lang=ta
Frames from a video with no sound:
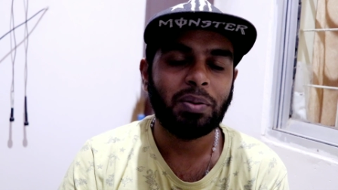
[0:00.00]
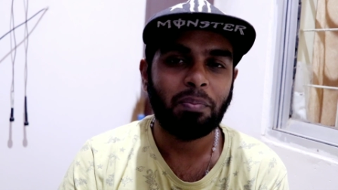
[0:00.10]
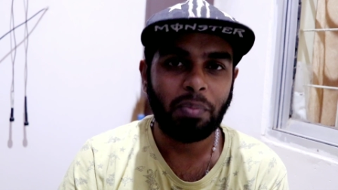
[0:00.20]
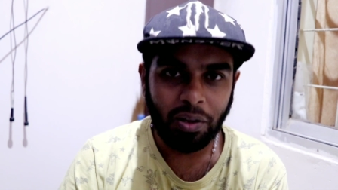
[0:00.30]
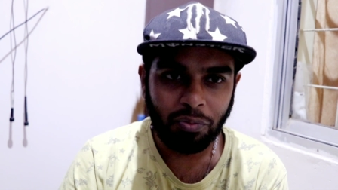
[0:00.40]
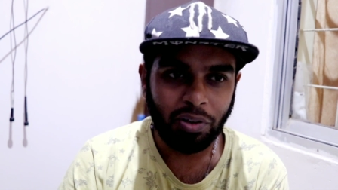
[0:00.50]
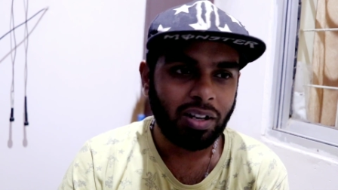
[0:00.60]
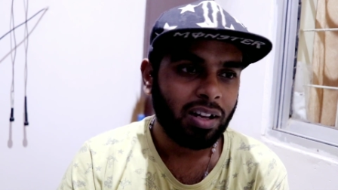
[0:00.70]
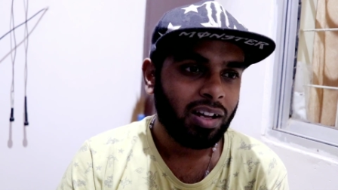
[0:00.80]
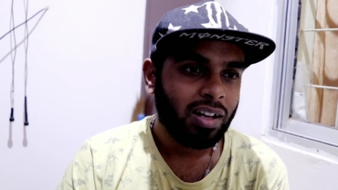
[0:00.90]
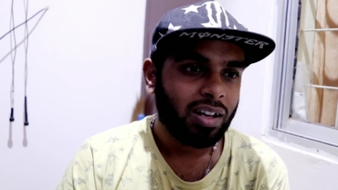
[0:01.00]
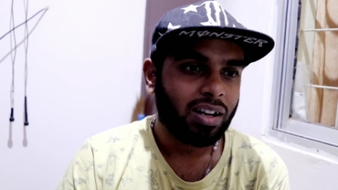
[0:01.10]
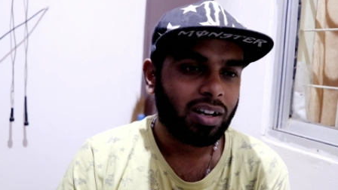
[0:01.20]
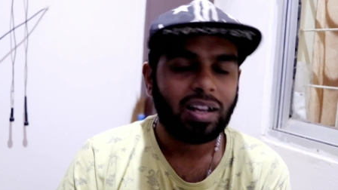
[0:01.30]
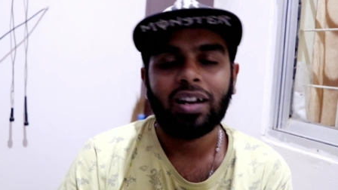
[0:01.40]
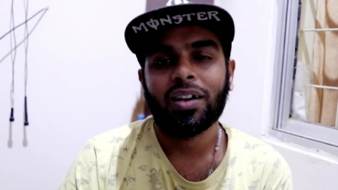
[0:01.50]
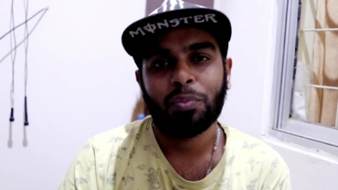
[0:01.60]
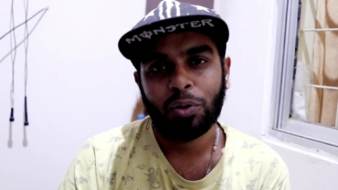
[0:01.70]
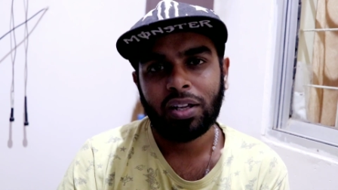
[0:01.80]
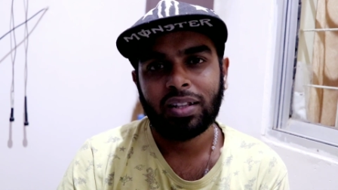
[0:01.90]
மூவி பெங்வின் எல்லாம்
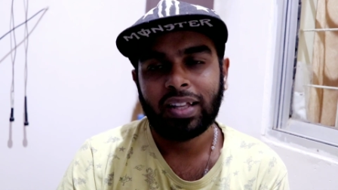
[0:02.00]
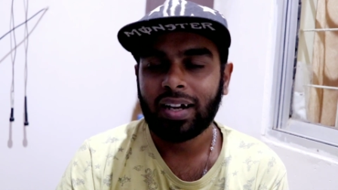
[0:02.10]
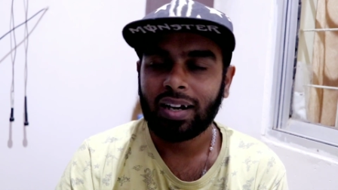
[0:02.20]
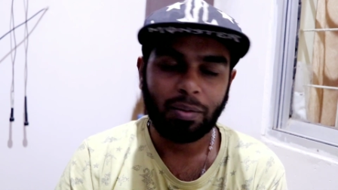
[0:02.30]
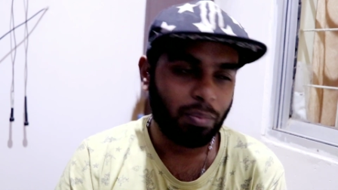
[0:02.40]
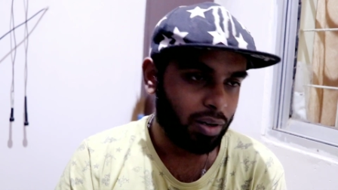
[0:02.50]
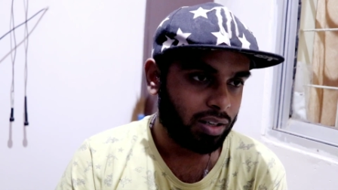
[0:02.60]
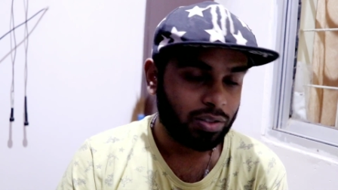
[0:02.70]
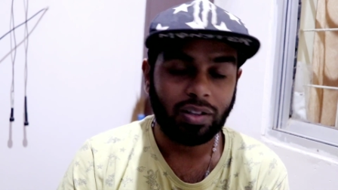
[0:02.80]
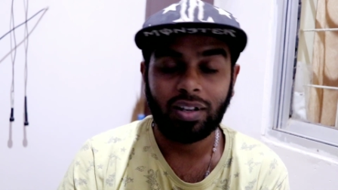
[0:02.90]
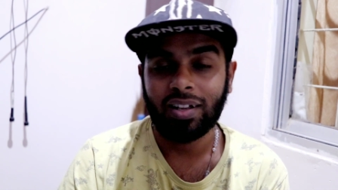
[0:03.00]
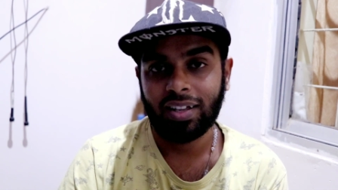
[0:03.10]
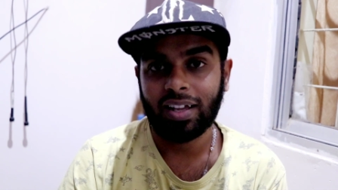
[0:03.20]
போய் தேட்டரில் பாருங்கள் சாரி